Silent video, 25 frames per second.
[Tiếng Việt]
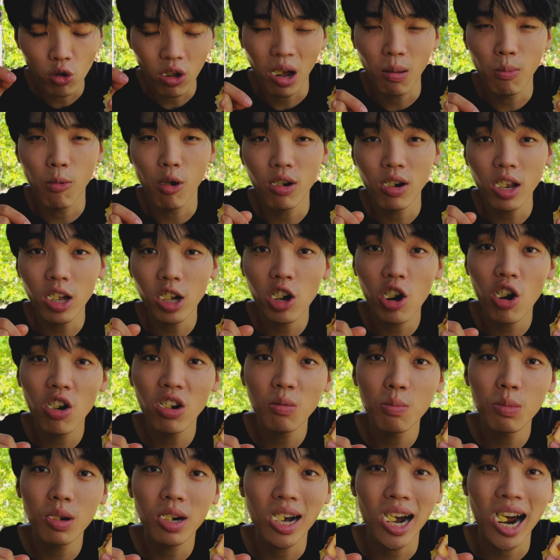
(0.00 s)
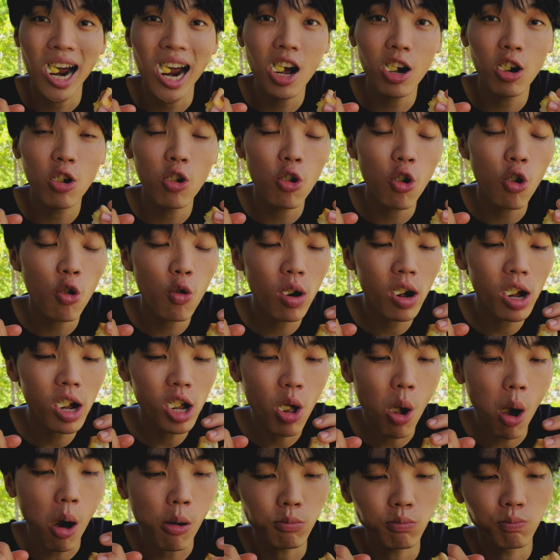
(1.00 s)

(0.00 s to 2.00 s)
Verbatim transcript: cái món này ngon nhưng mà khá là khô luôn á